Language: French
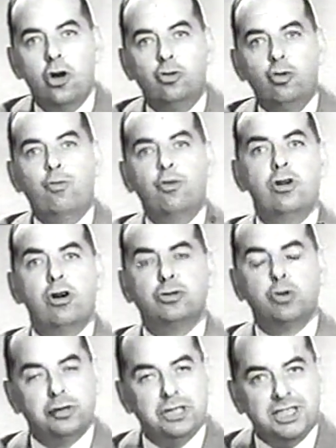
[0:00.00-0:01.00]
Nous voulons
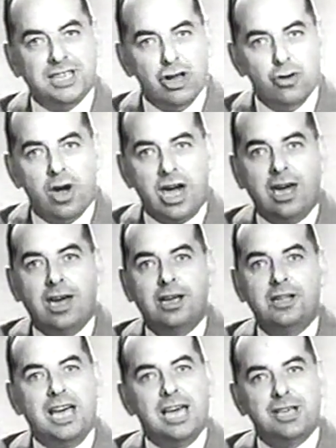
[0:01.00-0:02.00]
aussi saluer
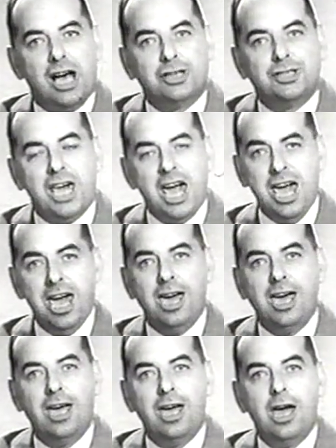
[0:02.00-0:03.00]
des anciens
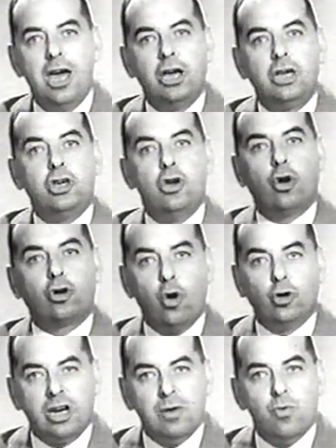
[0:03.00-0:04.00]
qui ont
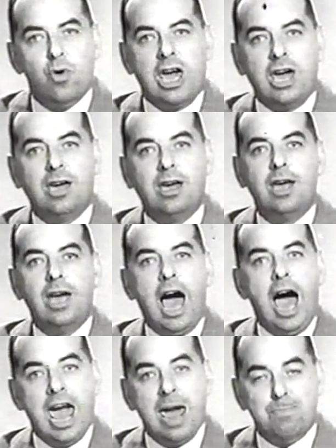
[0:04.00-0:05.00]
contribué
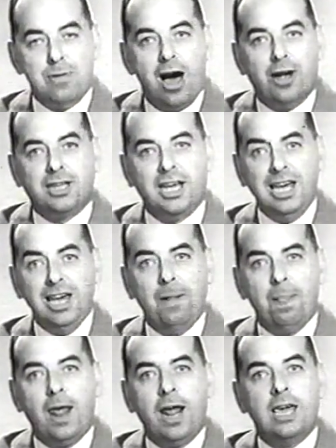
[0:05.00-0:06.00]
à implanter
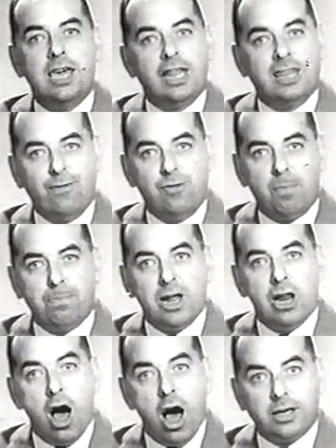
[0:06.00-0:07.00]
et à développer
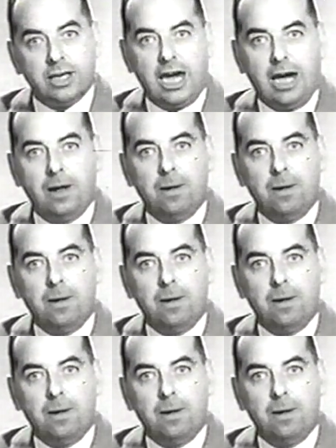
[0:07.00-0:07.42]
le hockey.